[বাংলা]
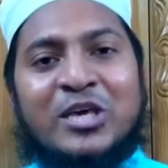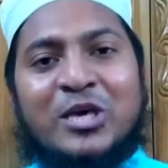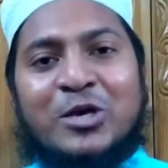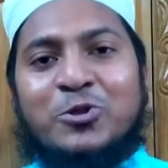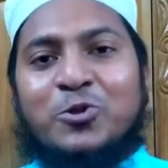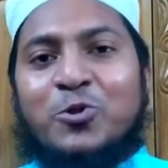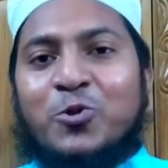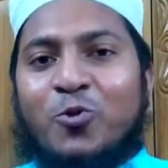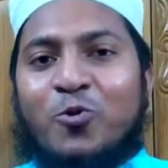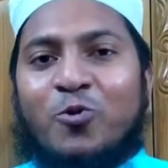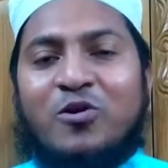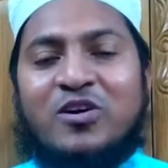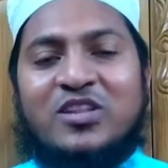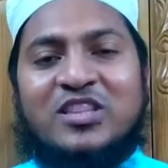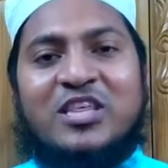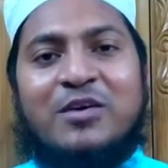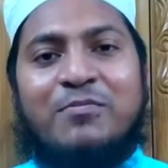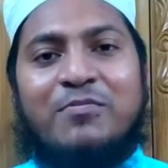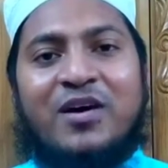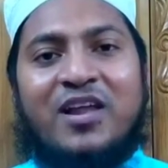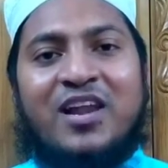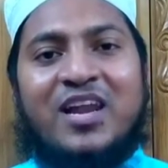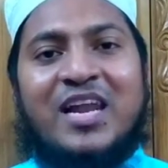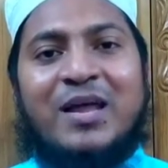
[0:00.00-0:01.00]
কিন্তু
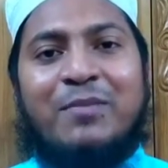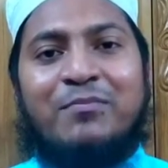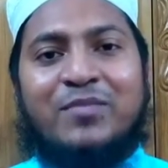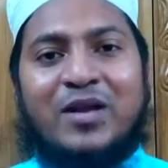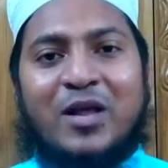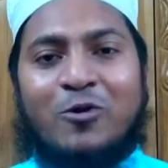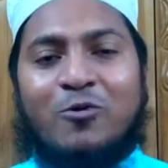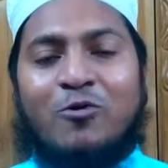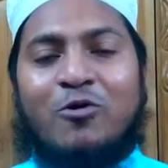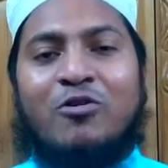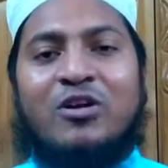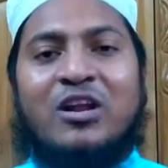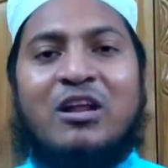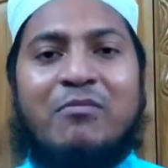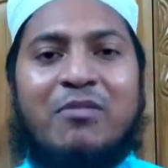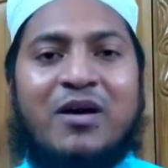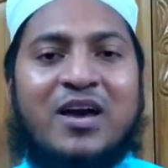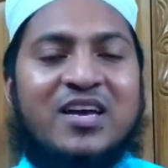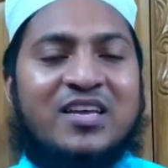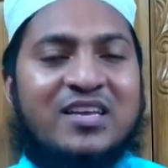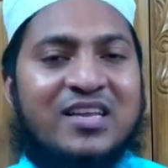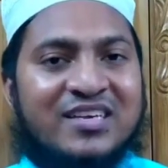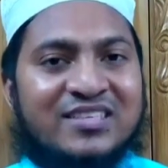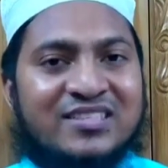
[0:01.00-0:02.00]
করতে পারলাম না করোনা
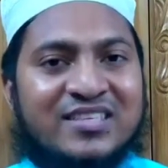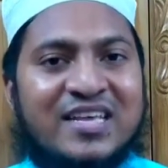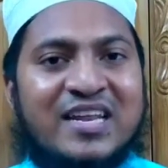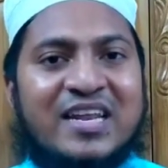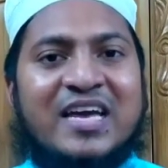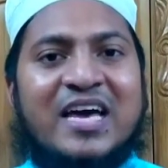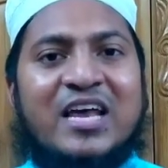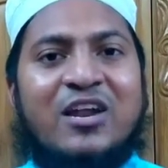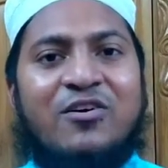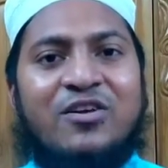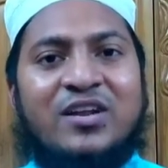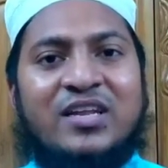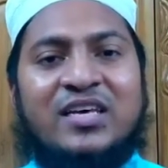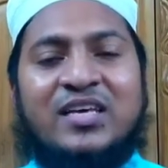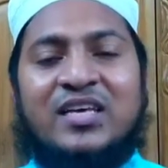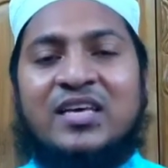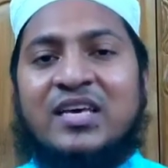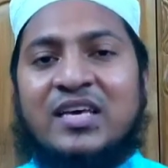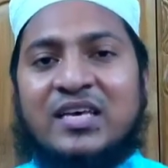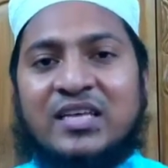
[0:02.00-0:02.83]
ভাইরাসের কারণে